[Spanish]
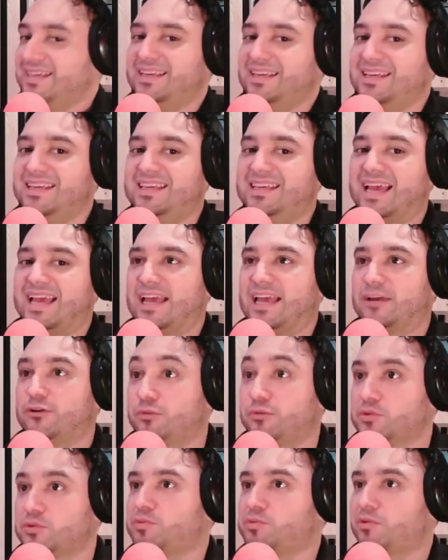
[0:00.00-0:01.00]
y hay
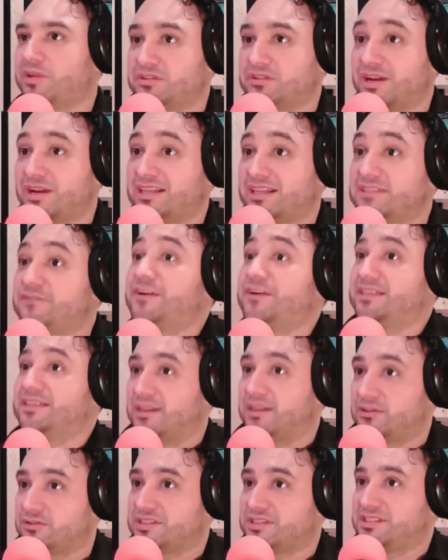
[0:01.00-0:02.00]
grupos poblacionales frente
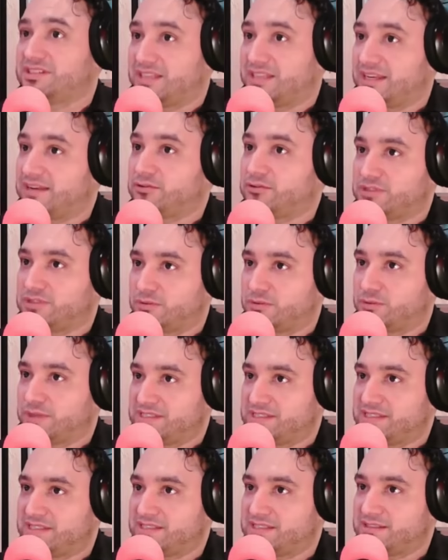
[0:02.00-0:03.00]
a los que sí tiene
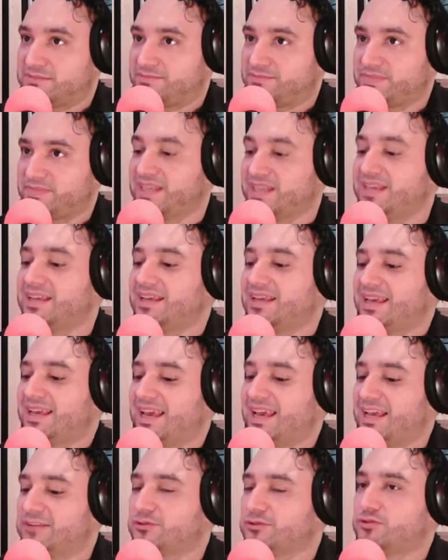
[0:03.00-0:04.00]
consecuencias.
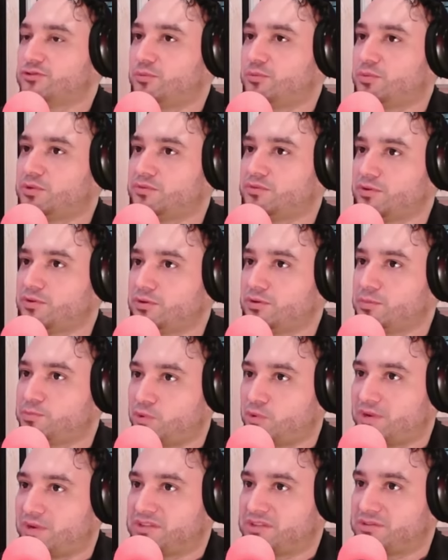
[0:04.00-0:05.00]
Esos grupos
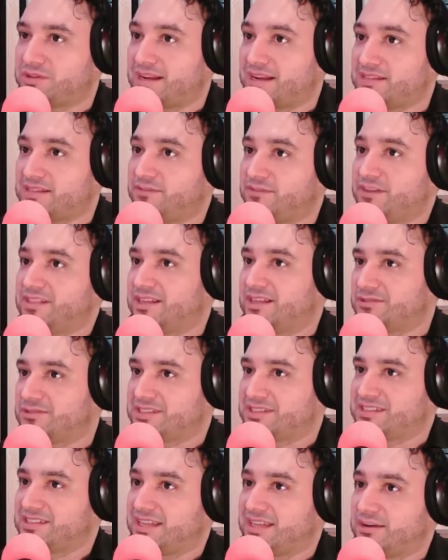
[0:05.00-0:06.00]
poblacionales frente a los
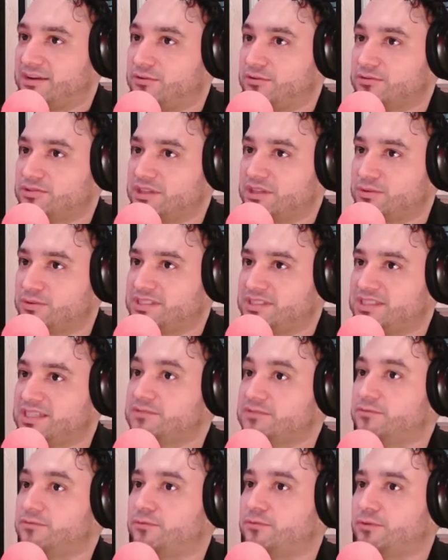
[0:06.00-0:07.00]
que sí tiene
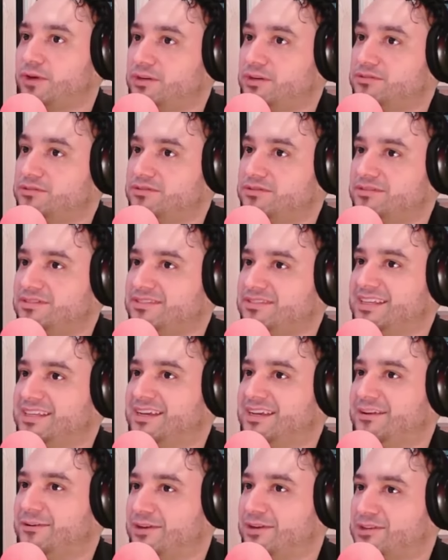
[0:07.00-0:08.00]
consecuencias fueron
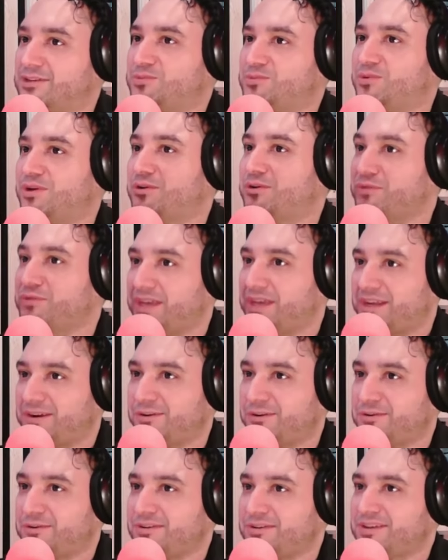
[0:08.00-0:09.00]
ignorados por el
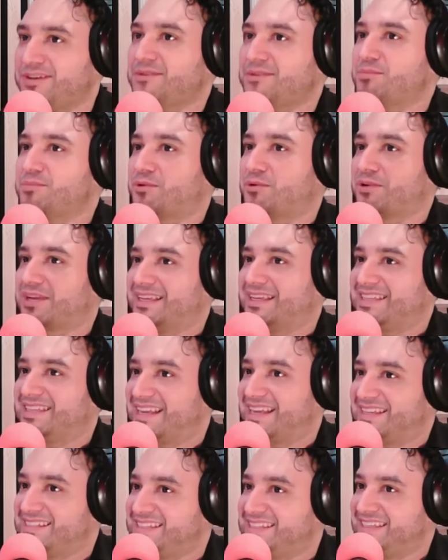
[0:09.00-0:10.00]
gobierno porque
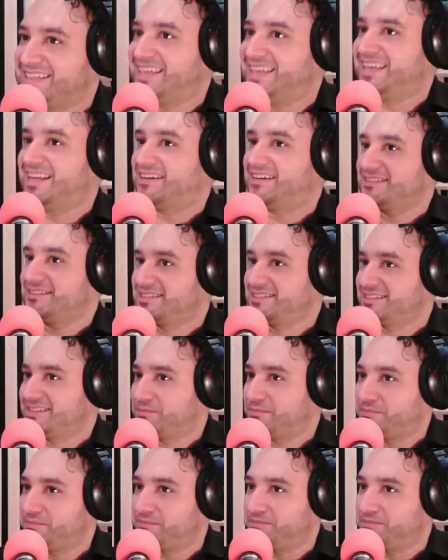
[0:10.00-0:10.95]
ya ni siquiera se